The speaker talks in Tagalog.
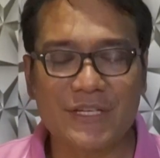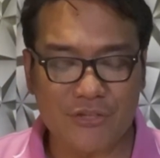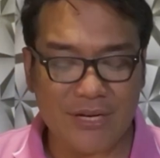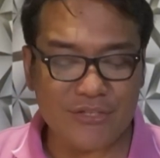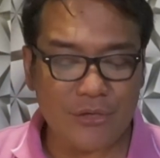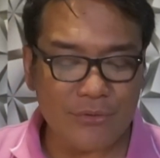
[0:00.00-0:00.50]

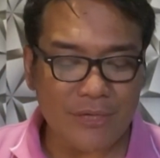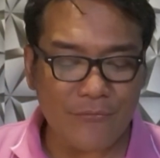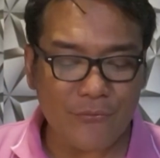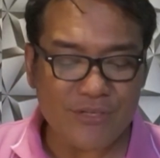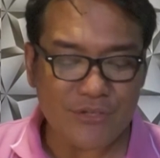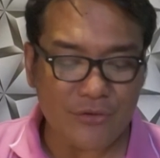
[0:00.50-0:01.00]
So let's go
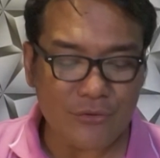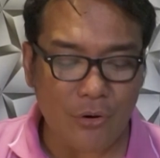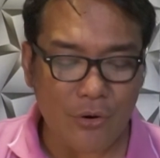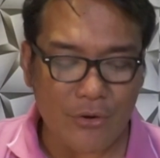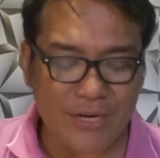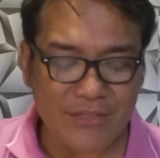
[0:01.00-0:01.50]
now first on,
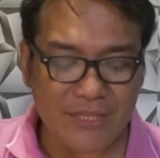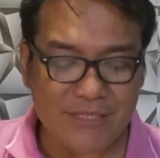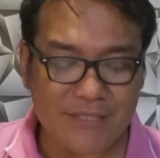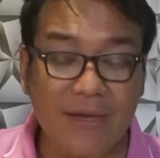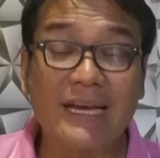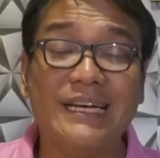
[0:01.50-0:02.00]

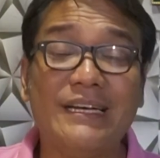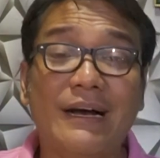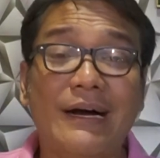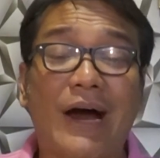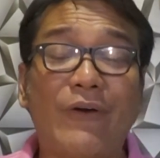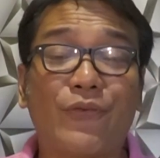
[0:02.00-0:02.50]
Corinthians,
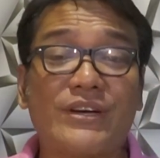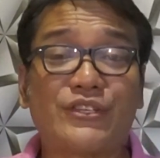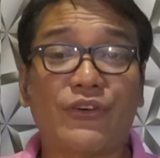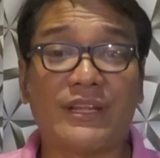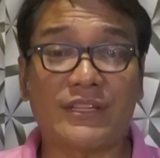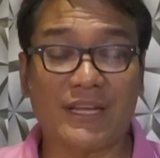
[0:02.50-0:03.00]
uh,
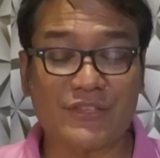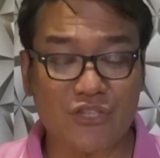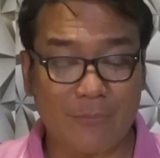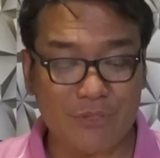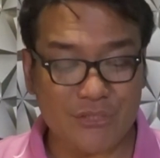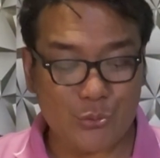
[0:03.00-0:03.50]
1 Corinthians
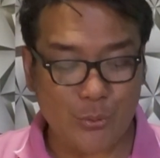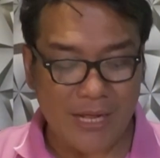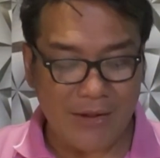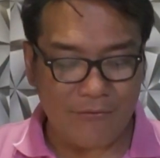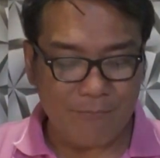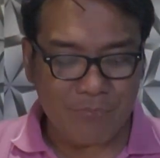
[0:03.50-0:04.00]
chapter
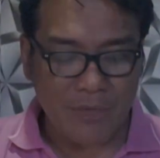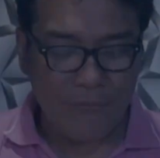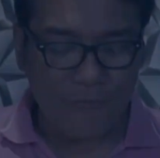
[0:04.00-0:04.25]
12,